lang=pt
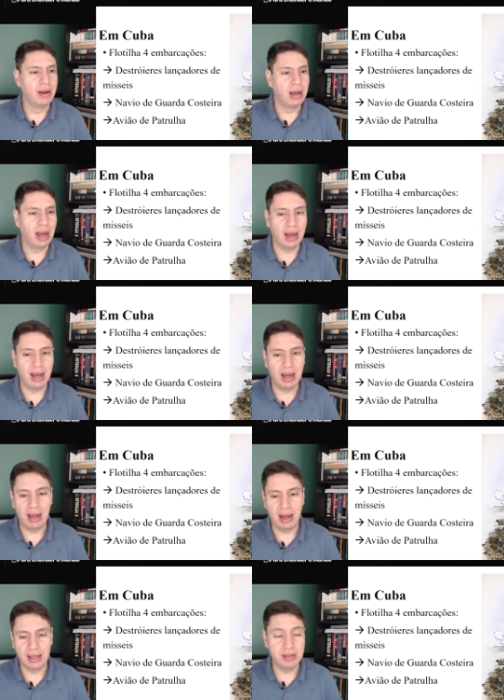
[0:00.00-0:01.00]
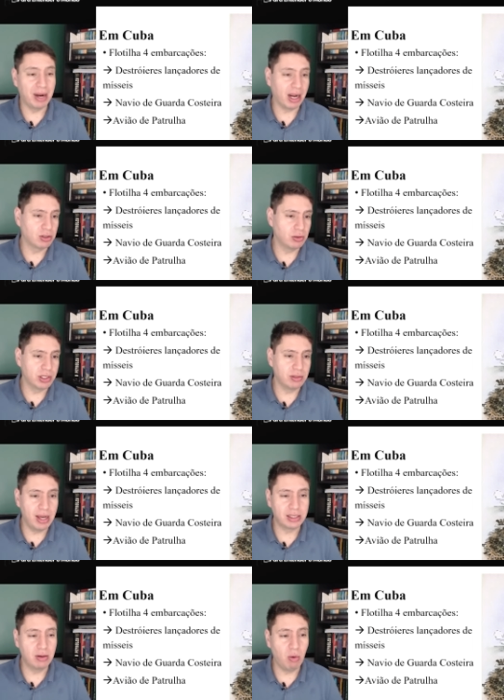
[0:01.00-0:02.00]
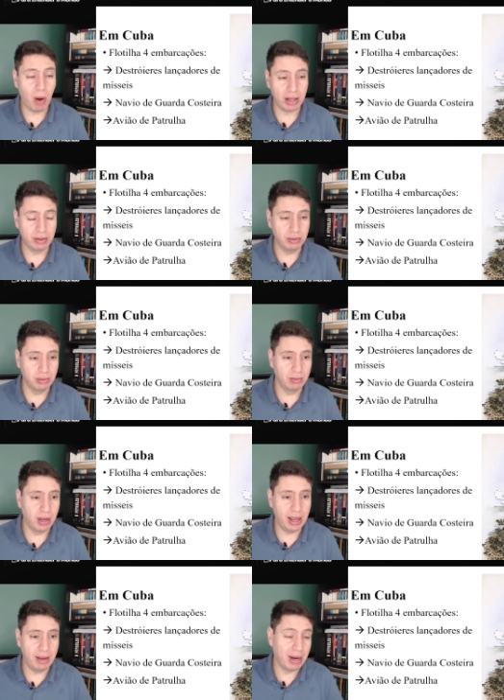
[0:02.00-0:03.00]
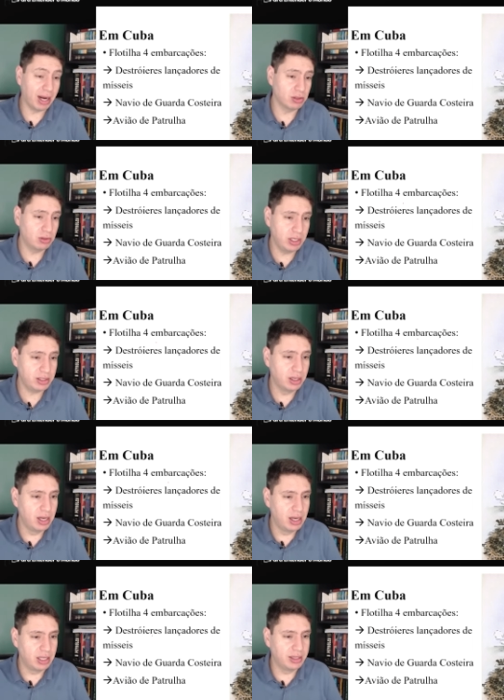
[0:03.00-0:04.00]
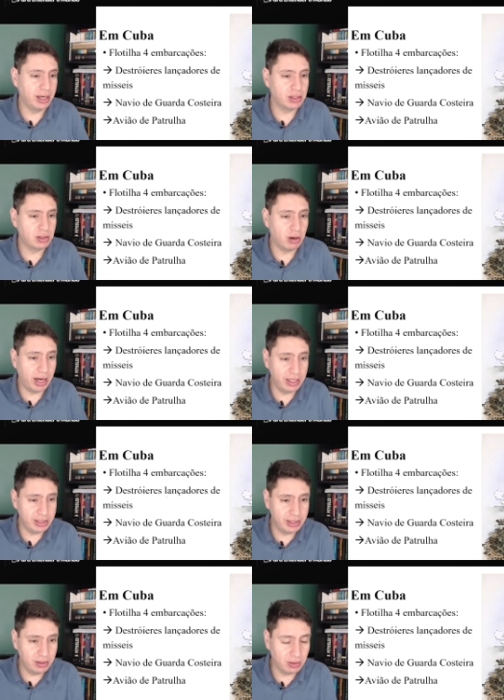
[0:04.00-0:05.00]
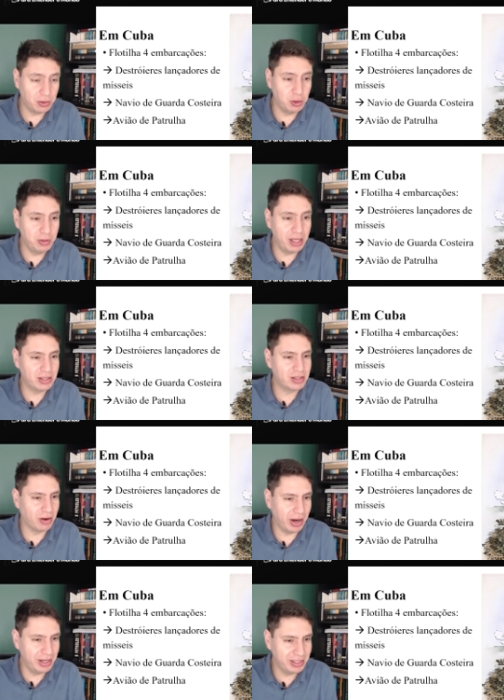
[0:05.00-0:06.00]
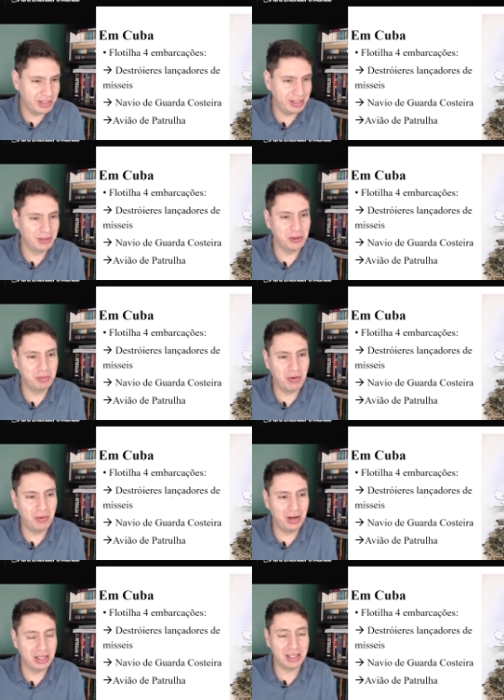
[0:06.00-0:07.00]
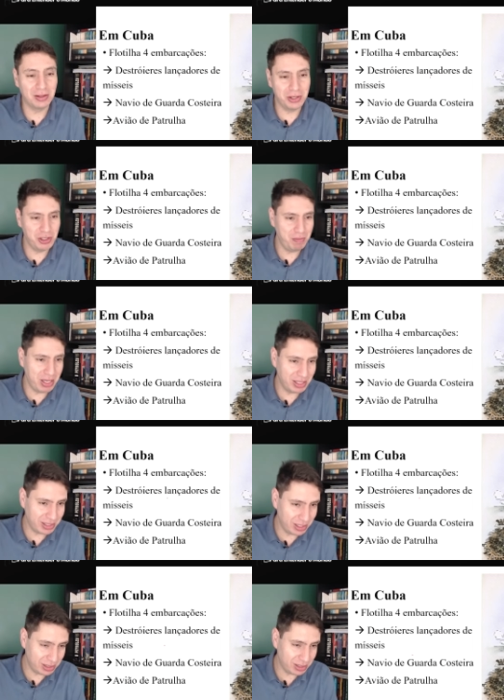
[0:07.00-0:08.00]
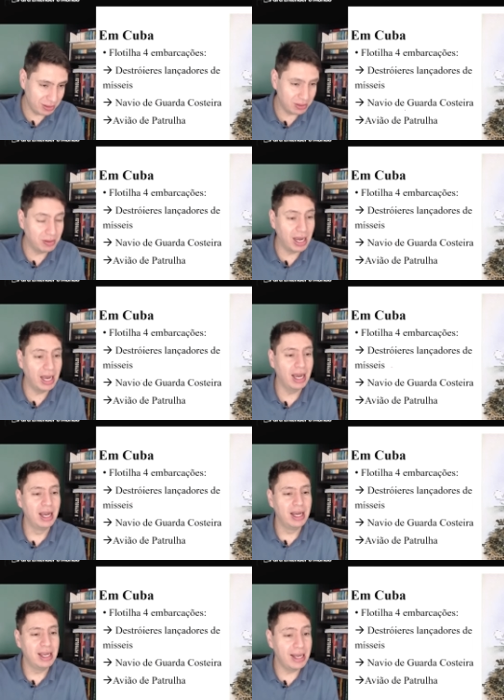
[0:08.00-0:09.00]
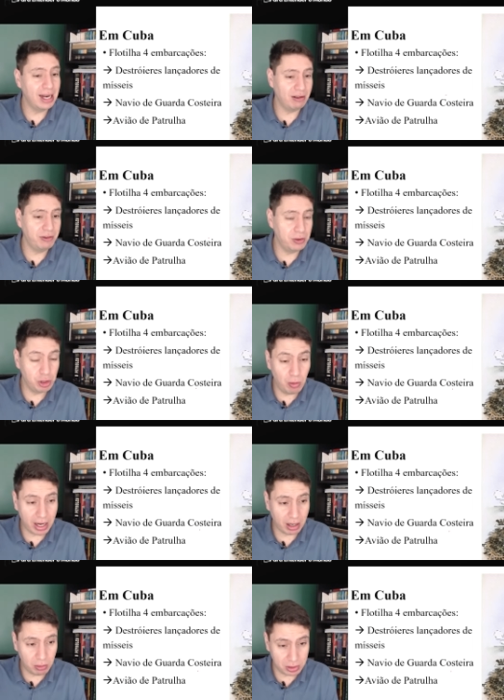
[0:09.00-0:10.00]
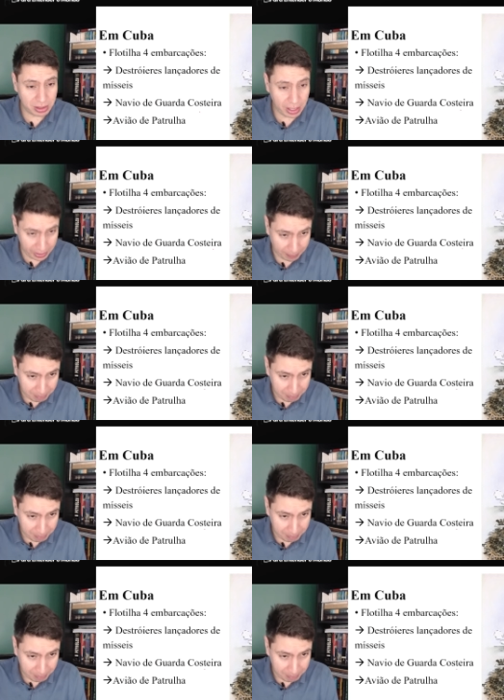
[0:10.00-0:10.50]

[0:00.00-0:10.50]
as embarcações, não é? São quatro é, embarcações, destroyers, destroyers, tudo bom? Lançadores de mísseis, não é? E navios de guarda costeira